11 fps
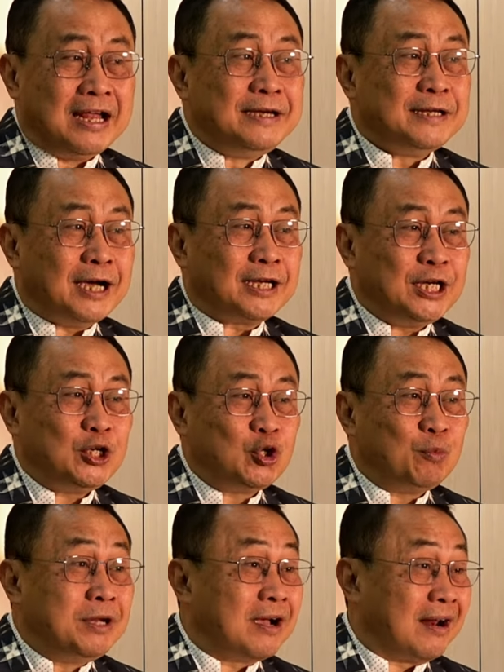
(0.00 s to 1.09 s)
dia
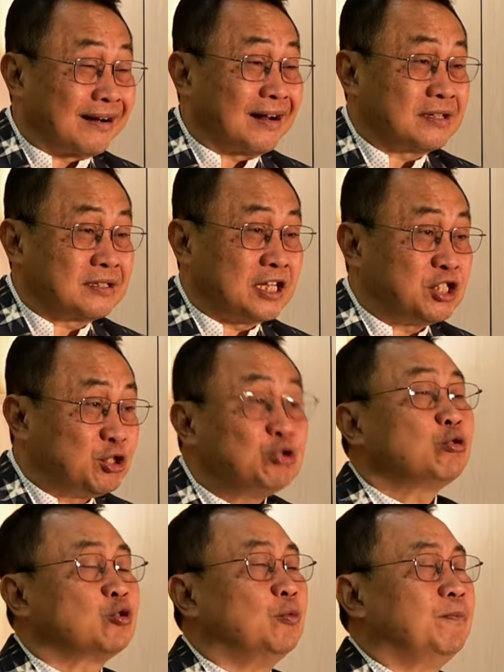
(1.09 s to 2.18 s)
hidup dengan rasa
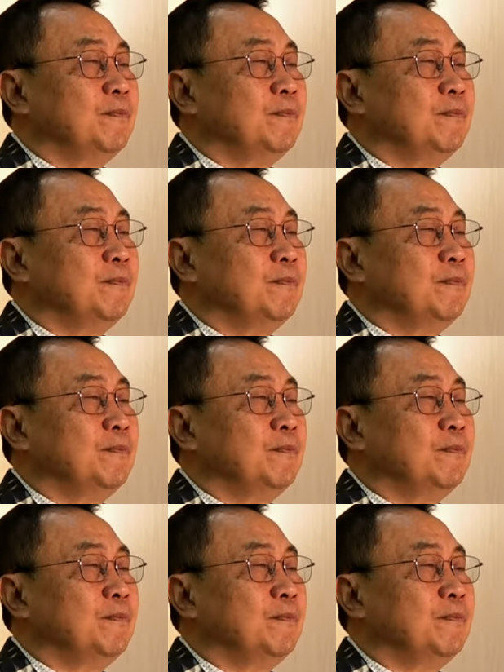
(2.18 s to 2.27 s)
cukup.